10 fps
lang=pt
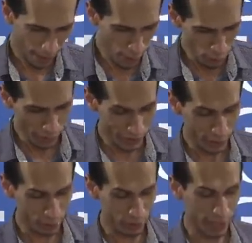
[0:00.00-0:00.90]
E no
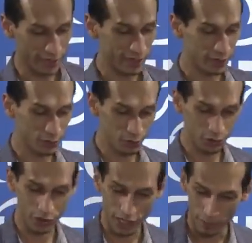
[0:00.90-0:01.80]
versículo 3, Jesus
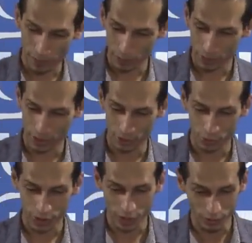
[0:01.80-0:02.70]
chega para o
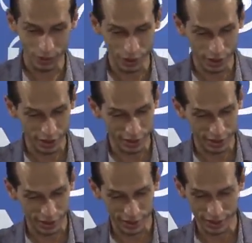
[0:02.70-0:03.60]
centurião e
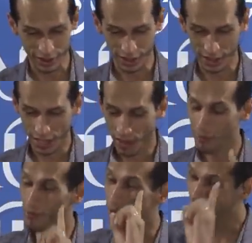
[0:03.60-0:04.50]
diz:
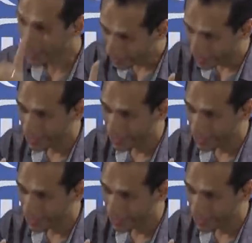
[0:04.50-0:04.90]
Vai.